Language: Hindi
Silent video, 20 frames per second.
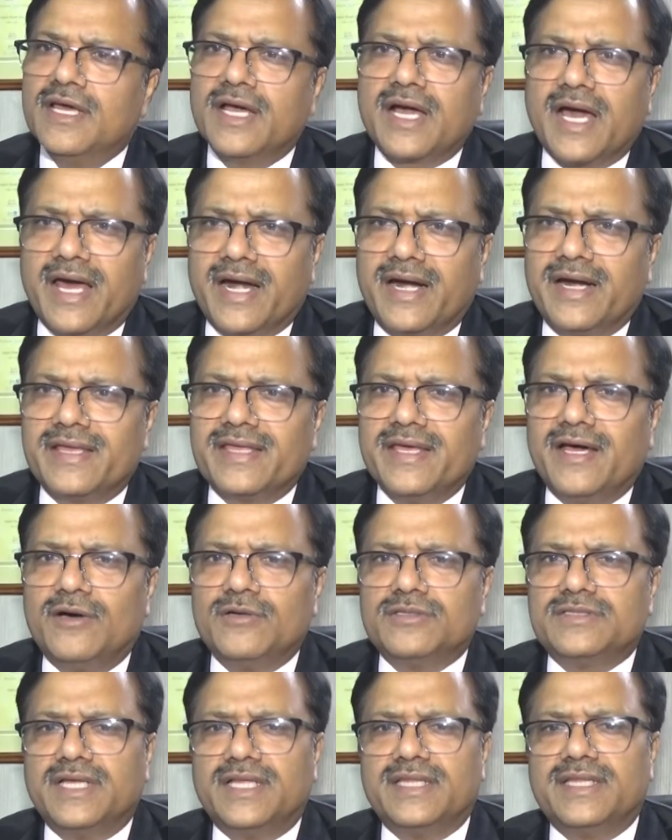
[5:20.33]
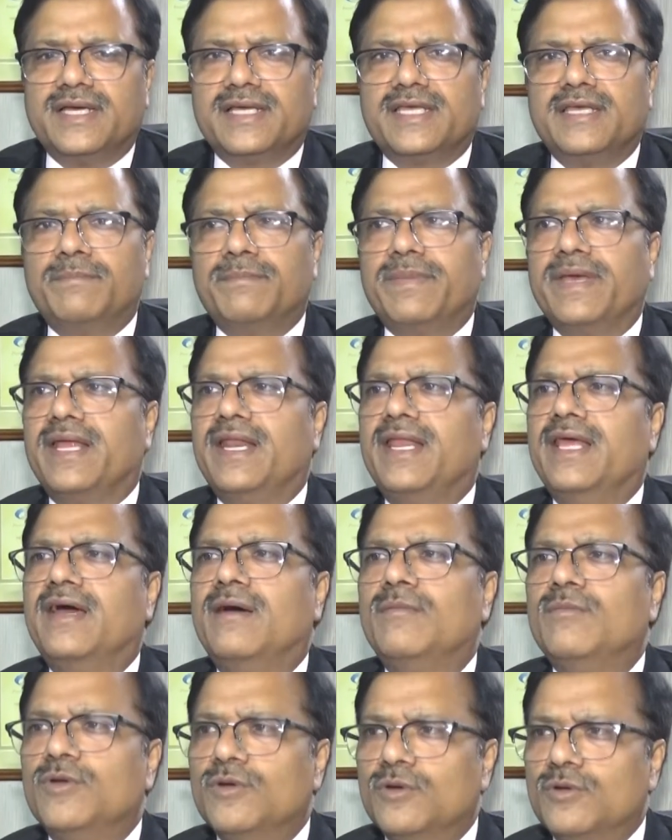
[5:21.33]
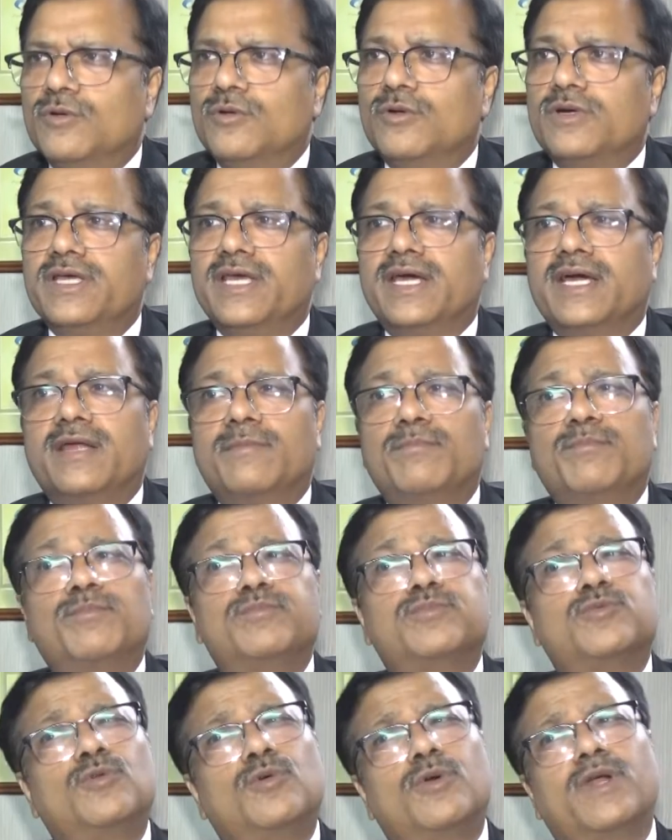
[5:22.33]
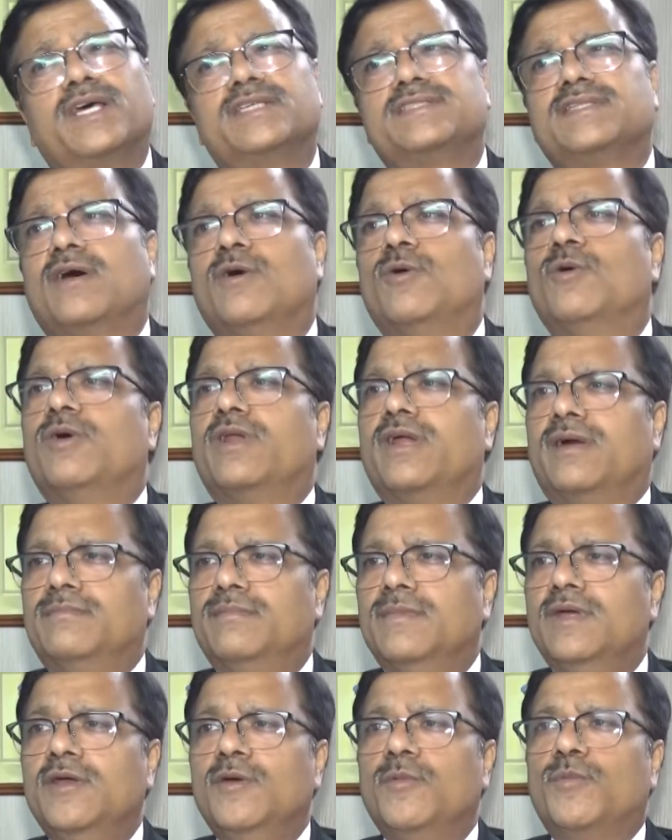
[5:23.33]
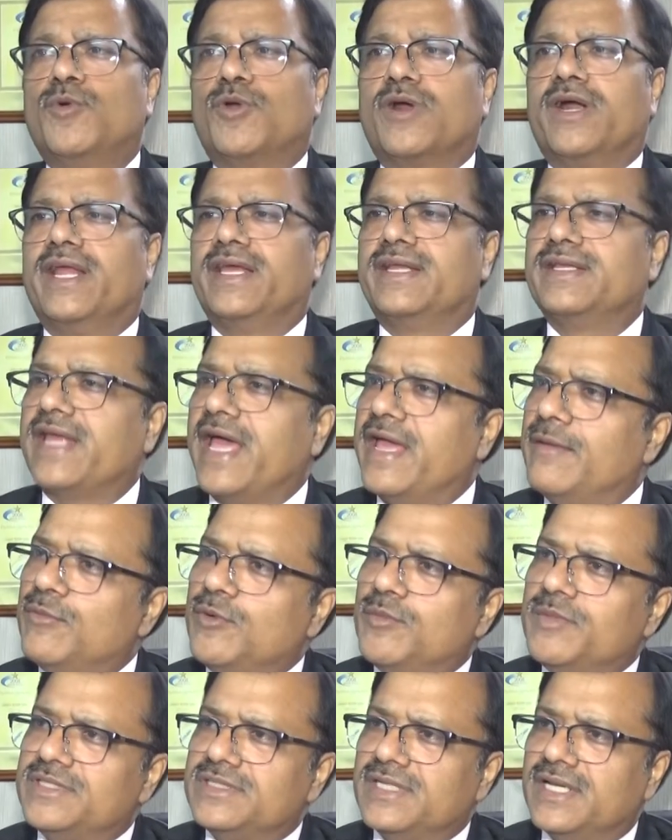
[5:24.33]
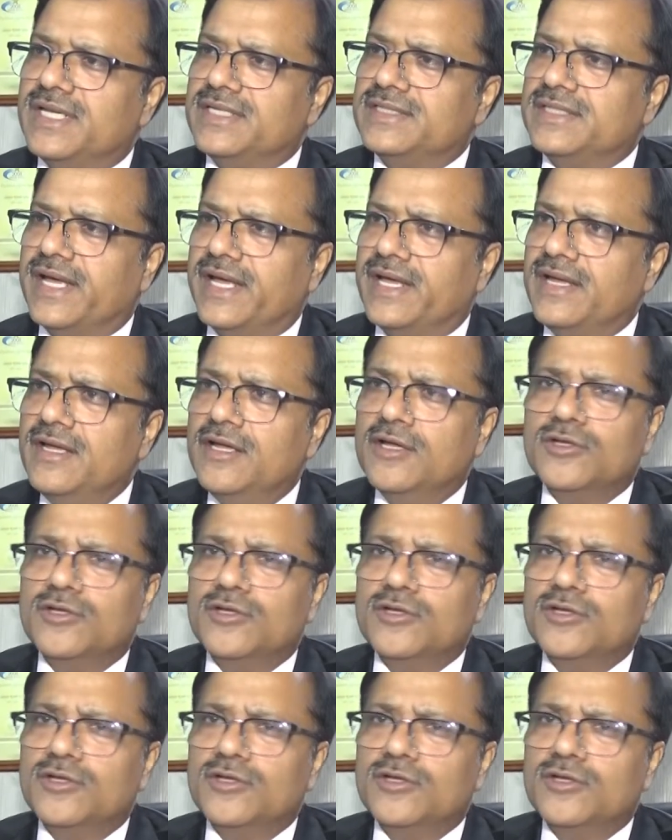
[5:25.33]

कारण क्या होता था कि पहले हम लोगों के अगर थोड़ा सा और हम पुराने टाइमों में चले जाएं